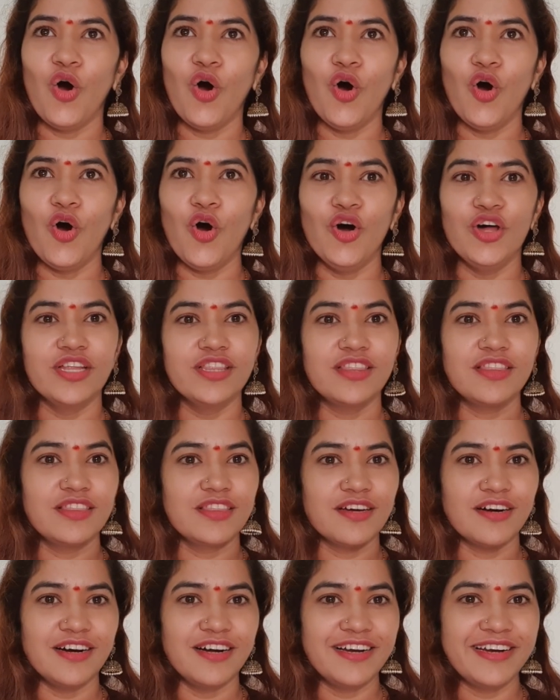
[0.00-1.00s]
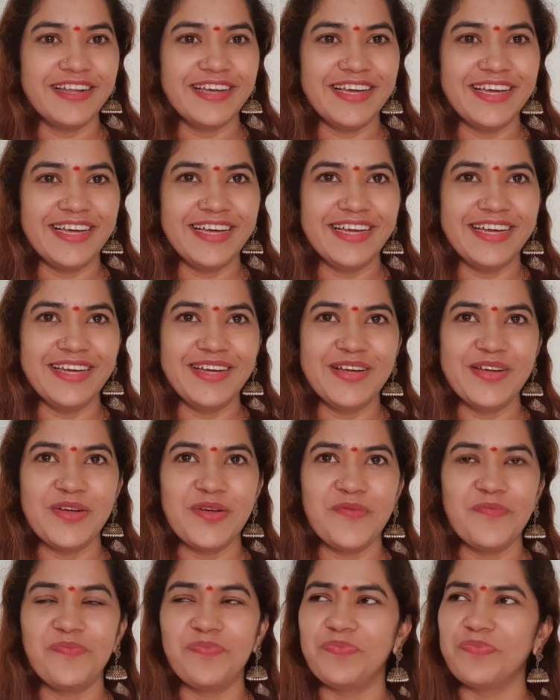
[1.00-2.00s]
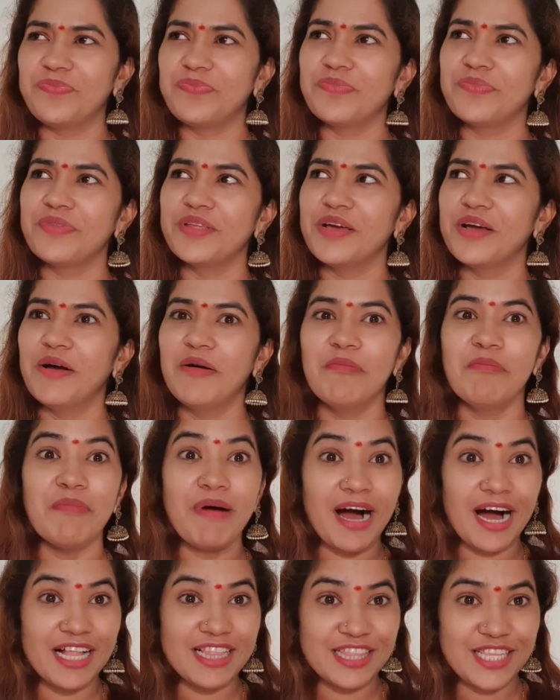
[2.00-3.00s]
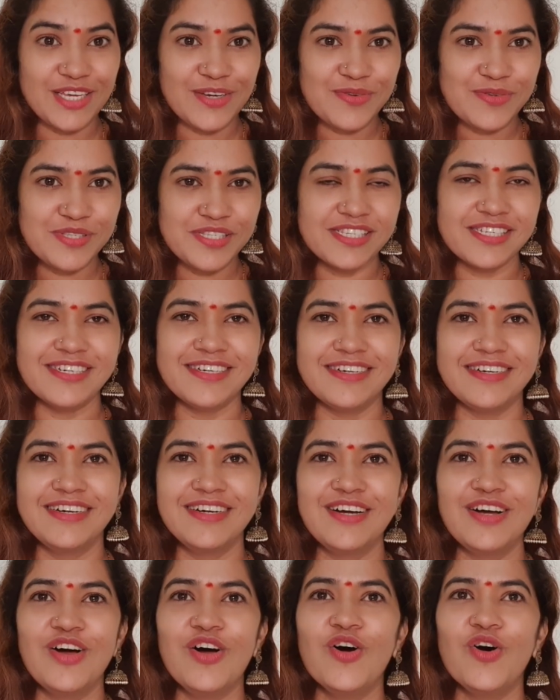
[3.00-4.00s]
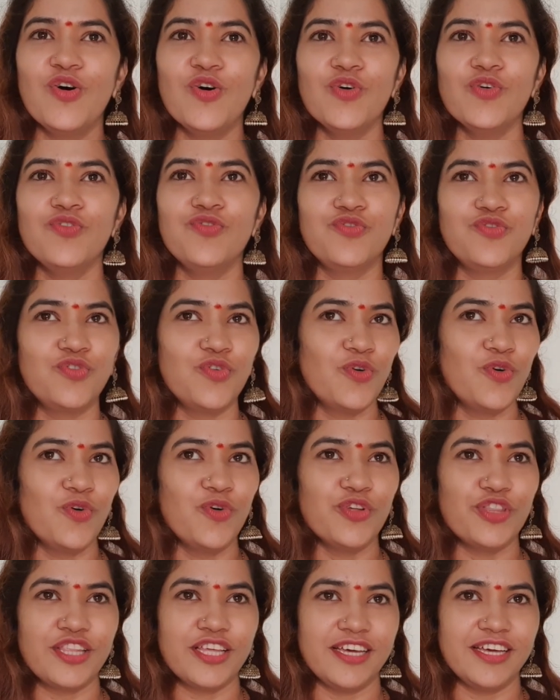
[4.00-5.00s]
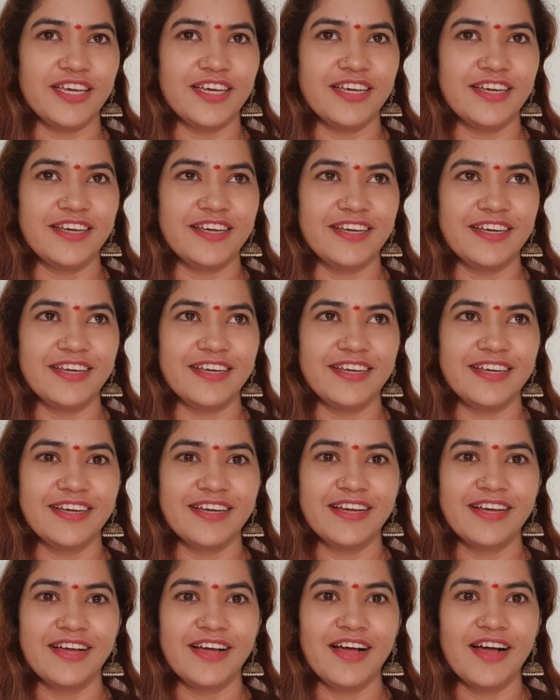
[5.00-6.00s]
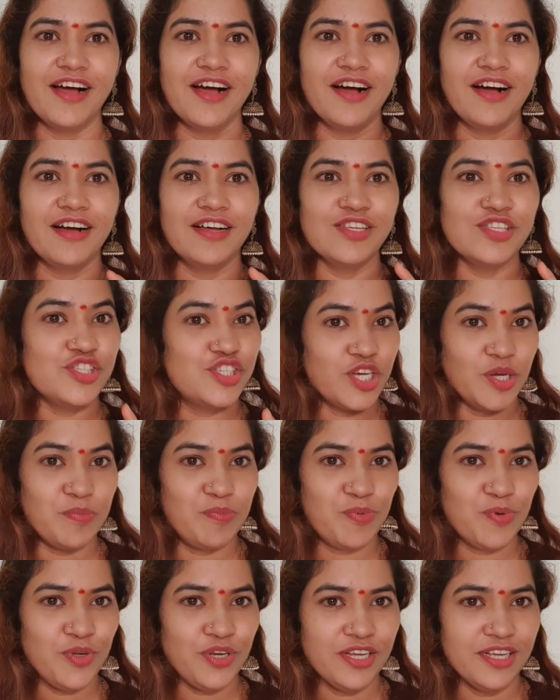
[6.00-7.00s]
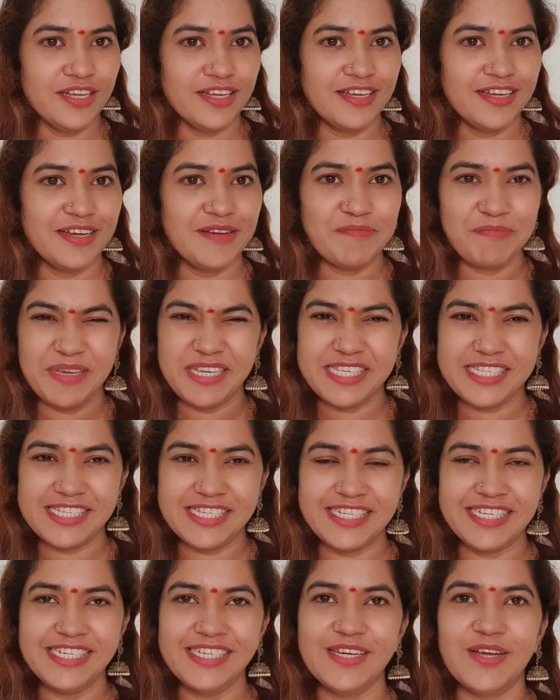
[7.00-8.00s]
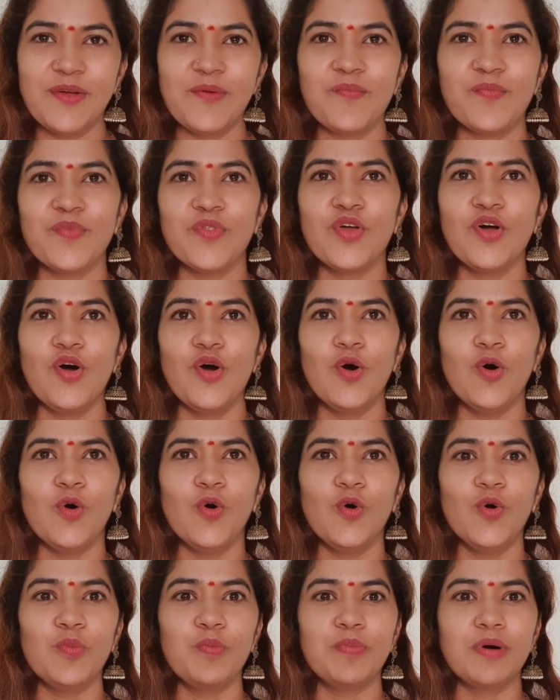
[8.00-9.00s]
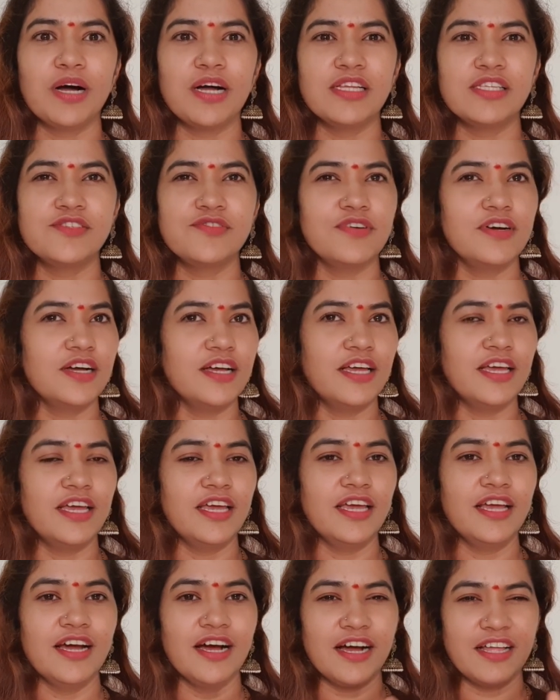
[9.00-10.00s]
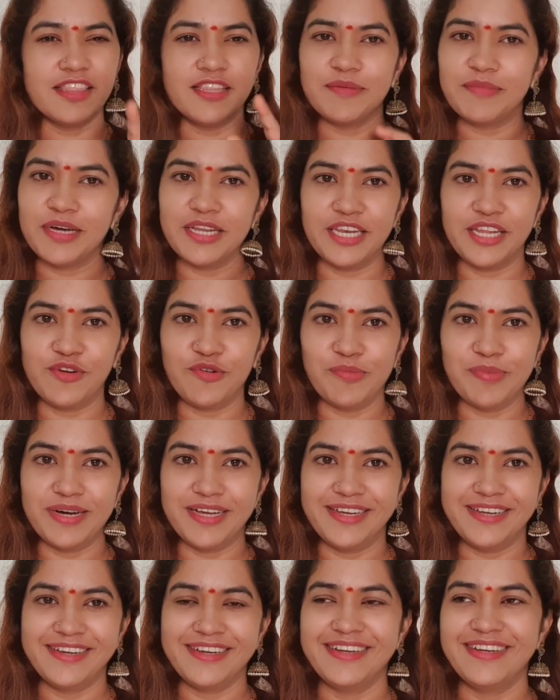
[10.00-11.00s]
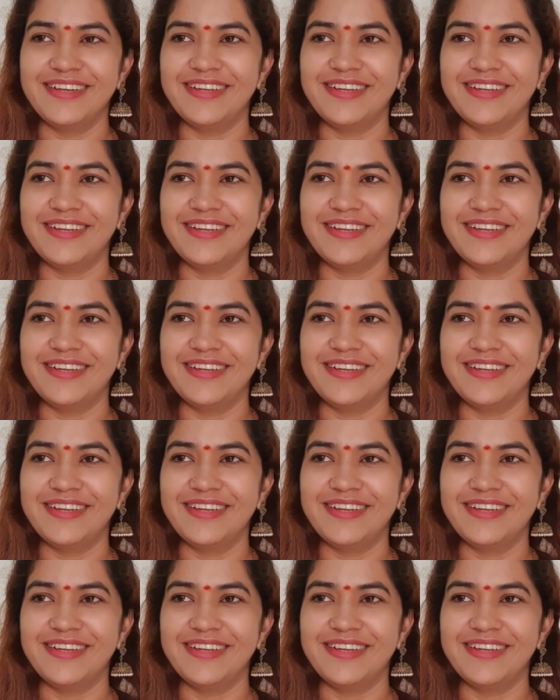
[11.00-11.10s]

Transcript: और थर्ड है मालदीव्स फोर्थ है जयपुर पिंक सिटी और पांचवा है अंदमान निकोबार